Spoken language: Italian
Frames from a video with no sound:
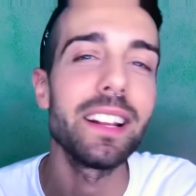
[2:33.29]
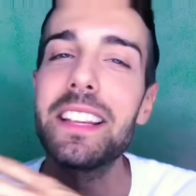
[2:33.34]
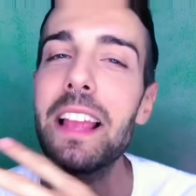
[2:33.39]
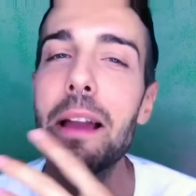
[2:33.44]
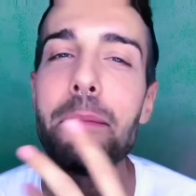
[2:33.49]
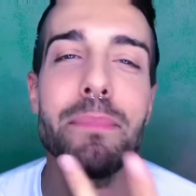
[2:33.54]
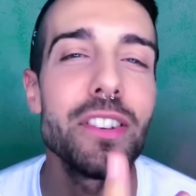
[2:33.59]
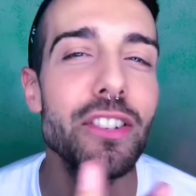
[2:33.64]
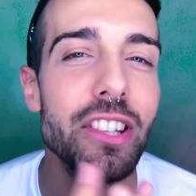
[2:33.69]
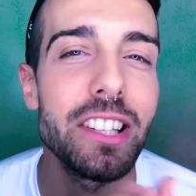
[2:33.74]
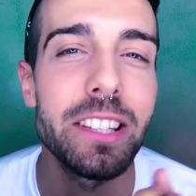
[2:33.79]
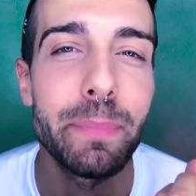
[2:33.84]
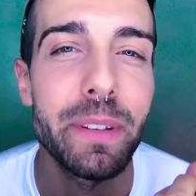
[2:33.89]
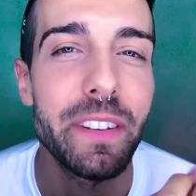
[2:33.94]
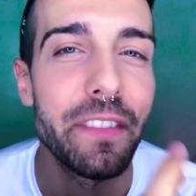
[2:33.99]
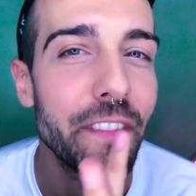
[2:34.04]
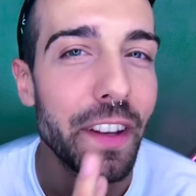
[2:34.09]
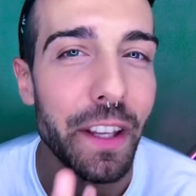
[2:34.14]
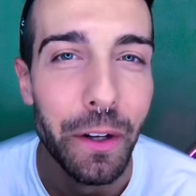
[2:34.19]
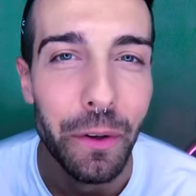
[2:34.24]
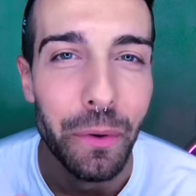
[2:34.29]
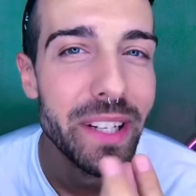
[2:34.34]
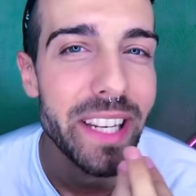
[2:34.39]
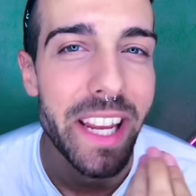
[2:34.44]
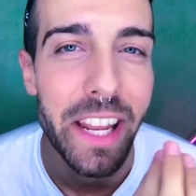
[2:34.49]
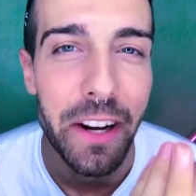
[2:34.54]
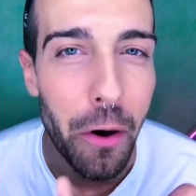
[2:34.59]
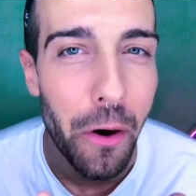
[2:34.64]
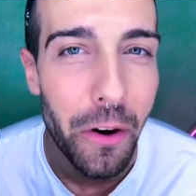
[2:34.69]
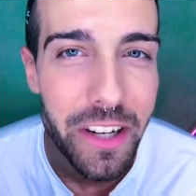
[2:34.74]
Gli amici spifferoni
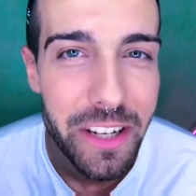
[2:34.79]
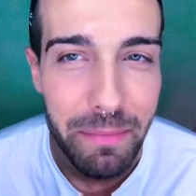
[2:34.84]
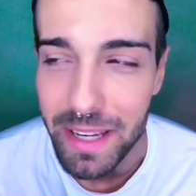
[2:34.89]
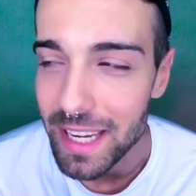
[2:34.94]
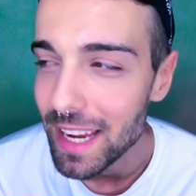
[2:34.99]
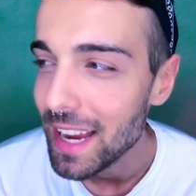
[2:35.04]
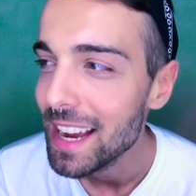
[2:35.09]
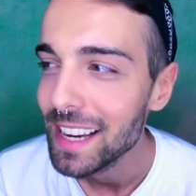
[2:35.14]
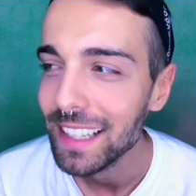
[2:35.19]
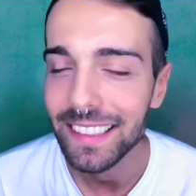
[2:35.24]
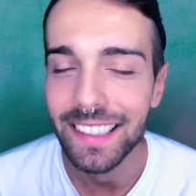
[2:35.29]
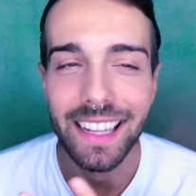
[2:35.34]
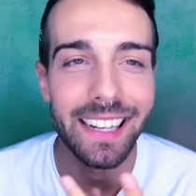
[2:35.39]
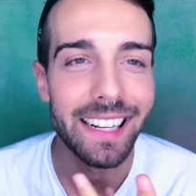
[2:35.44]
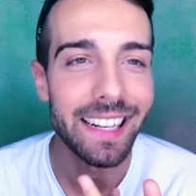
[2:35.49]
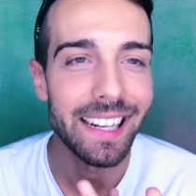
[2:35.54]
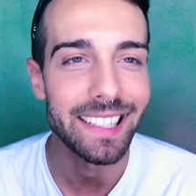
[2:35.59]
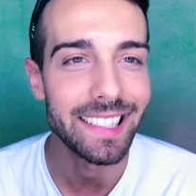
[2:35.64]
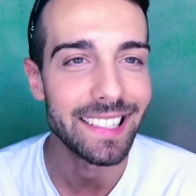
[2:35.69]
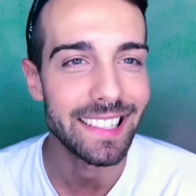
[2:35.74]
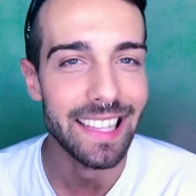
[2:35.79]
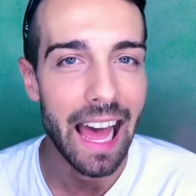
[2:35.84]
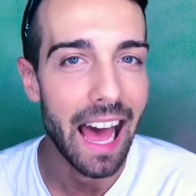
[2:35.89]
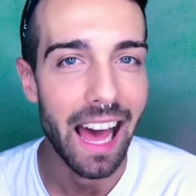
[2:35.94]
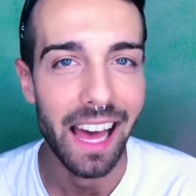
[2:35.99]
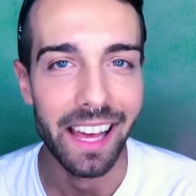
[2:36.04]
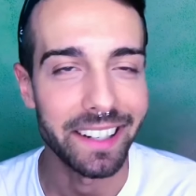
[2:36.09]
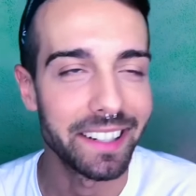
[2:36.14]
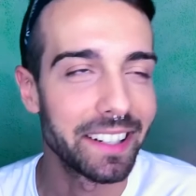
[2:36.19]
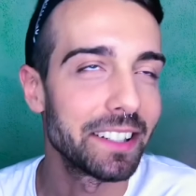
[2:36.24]
anonimi delle
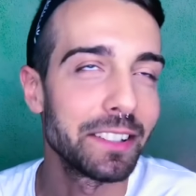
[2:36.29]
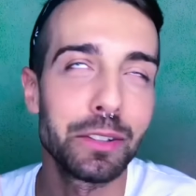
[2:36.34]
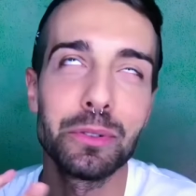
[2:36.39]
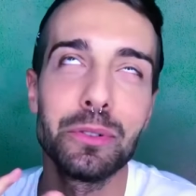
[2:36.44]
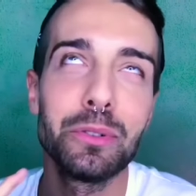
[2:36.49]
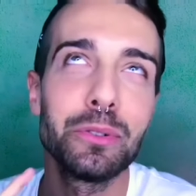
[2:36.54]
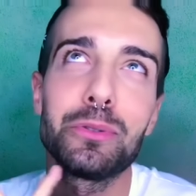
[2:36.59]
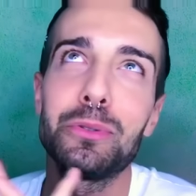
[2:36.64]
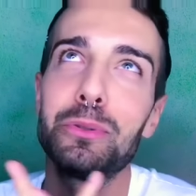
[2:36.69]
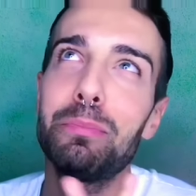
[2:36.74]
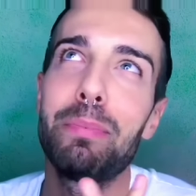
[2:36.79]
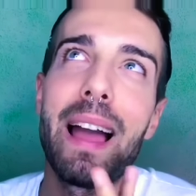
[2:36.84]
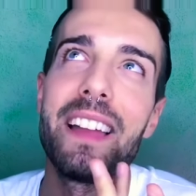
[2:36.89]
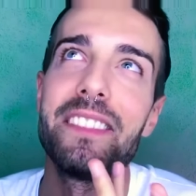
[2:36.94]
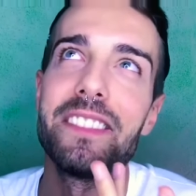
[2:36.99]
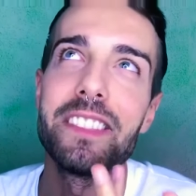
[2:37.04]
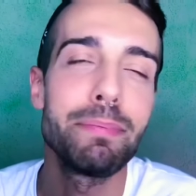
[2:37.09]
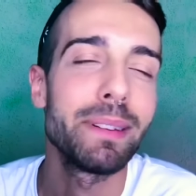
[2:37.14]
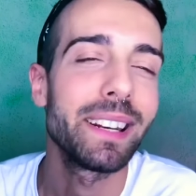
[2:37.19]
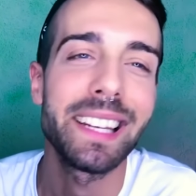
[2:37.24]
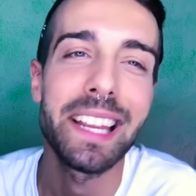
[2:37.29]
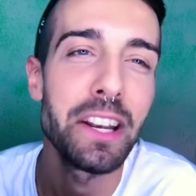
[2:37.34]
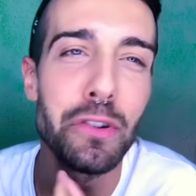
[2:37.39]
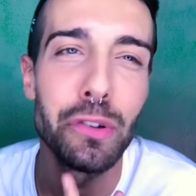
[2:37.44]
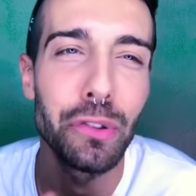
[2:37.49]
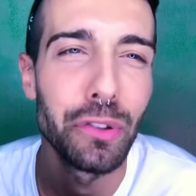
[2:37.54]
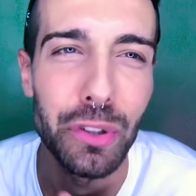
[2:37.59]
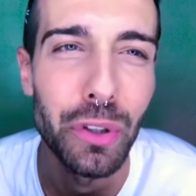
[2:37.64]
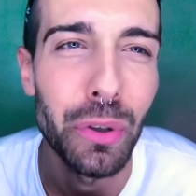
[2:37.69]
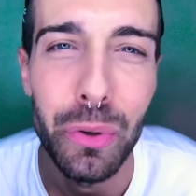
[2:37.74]
star sono stupendi perché
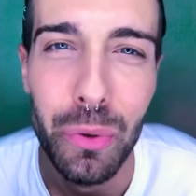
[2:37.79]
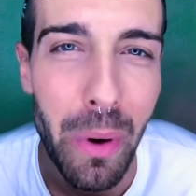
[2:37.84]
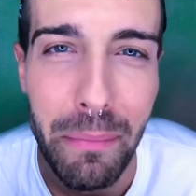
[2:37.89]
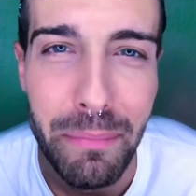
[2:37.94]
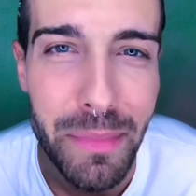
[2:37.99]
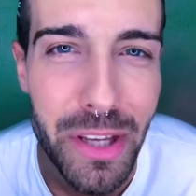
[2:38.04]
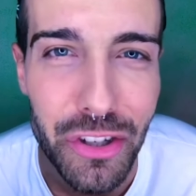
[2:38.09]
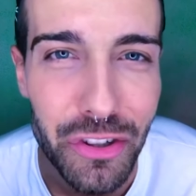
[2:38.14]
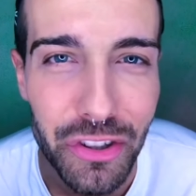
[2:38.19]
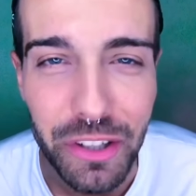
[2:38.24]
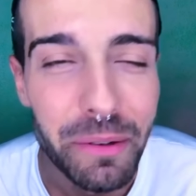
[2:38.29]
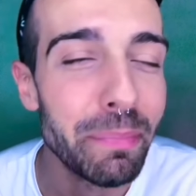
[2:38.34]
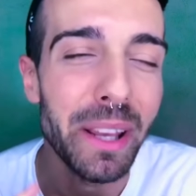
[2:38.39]
non sono amici.